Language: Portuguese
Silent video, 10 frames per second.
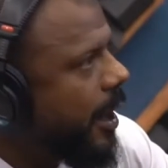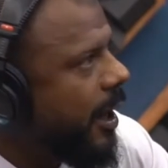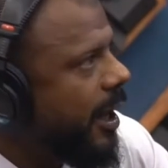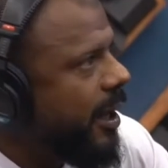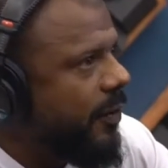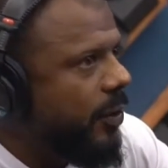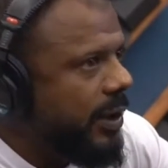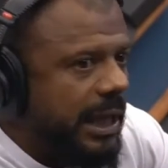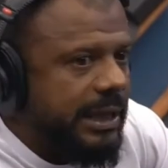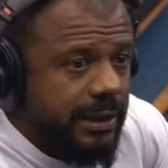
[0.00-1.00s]
Ele falou
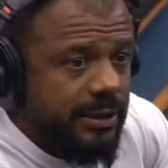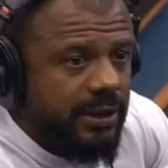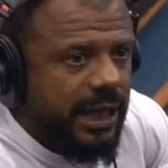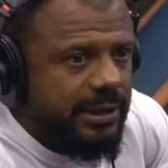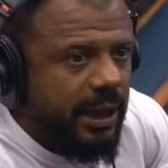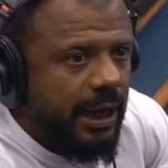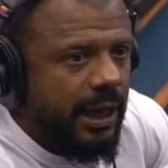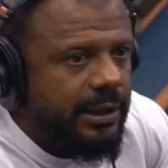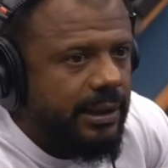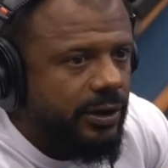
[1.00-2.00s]
as questões raciais,
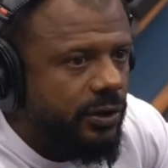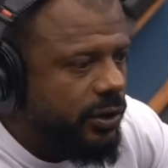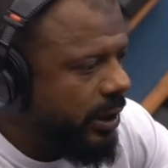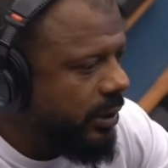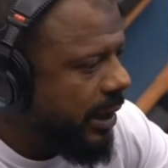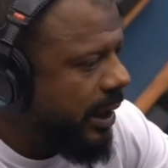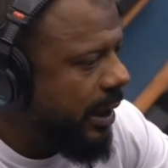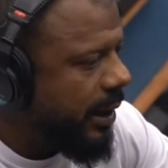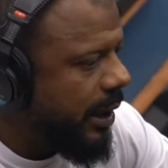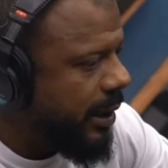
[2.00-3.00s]
né? A gente tá na,
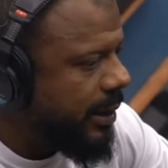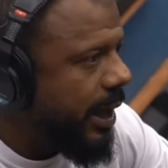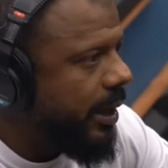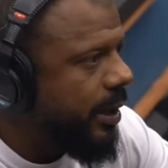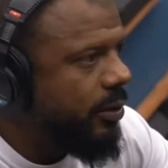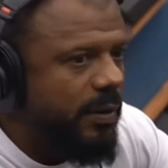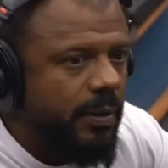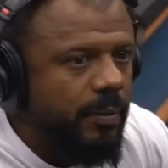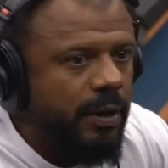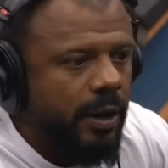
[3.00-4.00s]
na, na era do
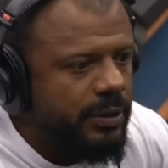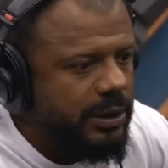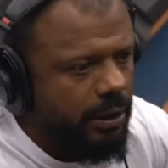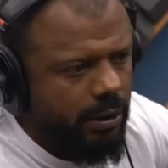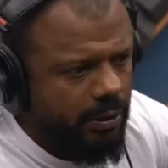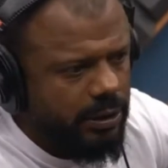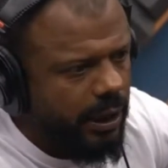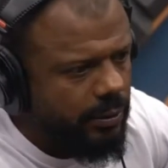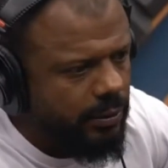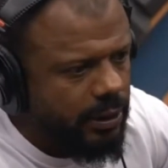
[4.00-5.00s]
mimimi. Eu, sei, eu
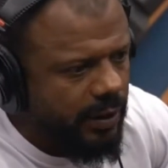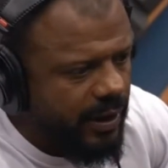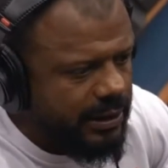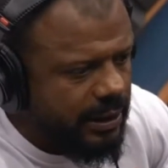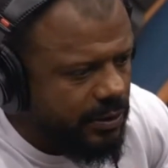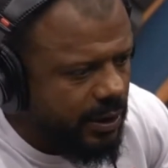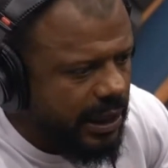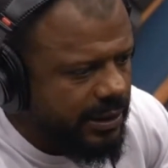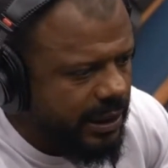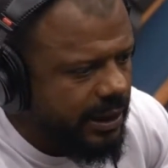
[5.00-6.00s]
entendo que tem várias questões
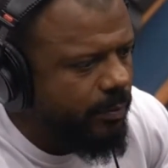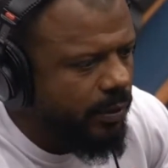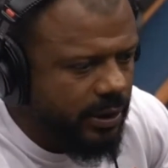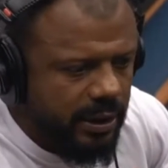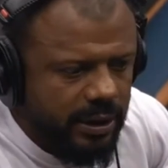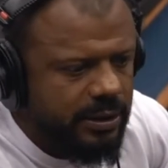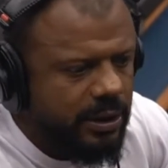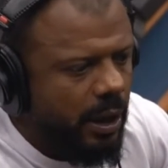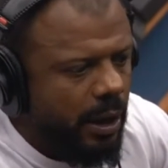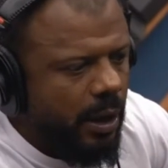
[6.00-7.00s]
raciais importantes,
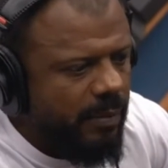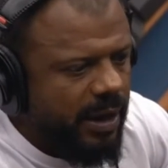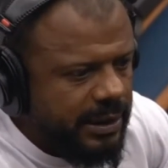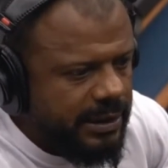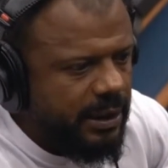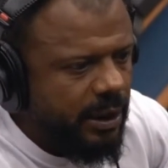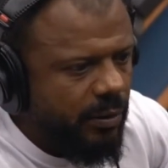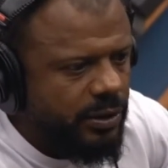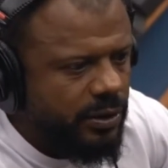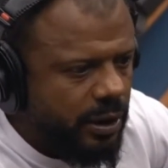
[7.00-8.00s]
mas assim, eu
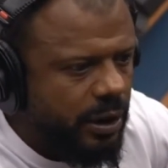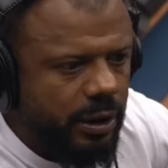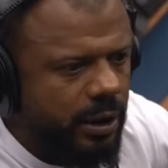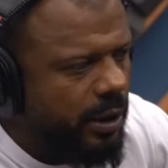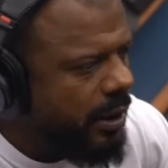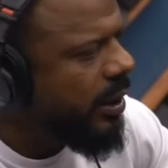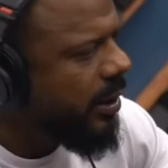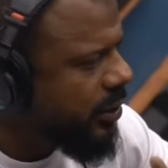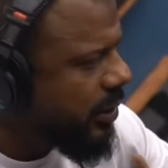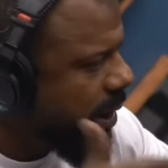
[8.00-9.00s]
acho que a
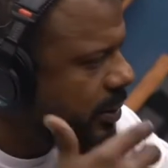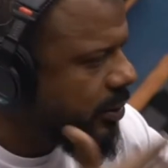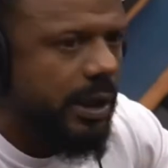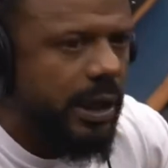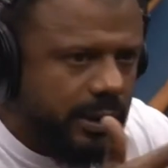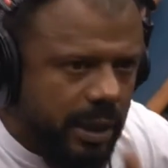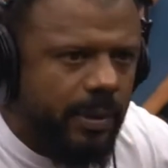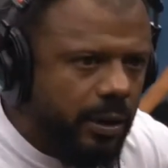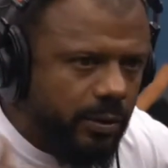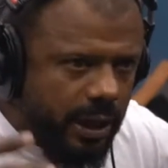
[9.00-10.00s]
gente tem que estudar e trabalhar e
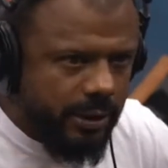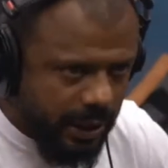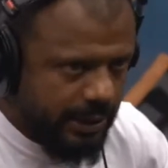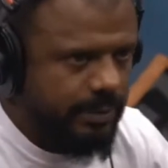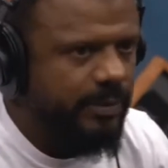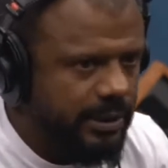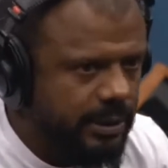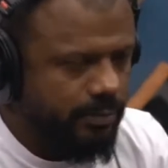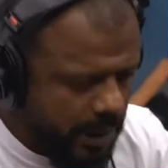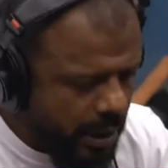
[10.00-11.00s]
correr atrás. Mas,
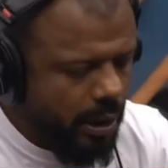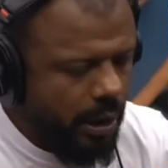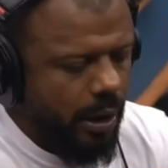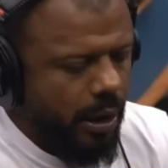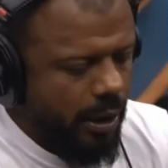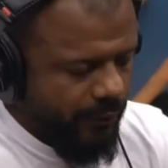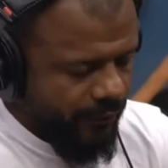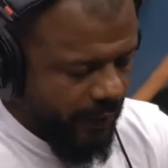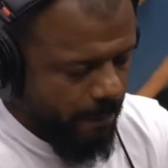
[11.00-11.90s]
né? Enfim.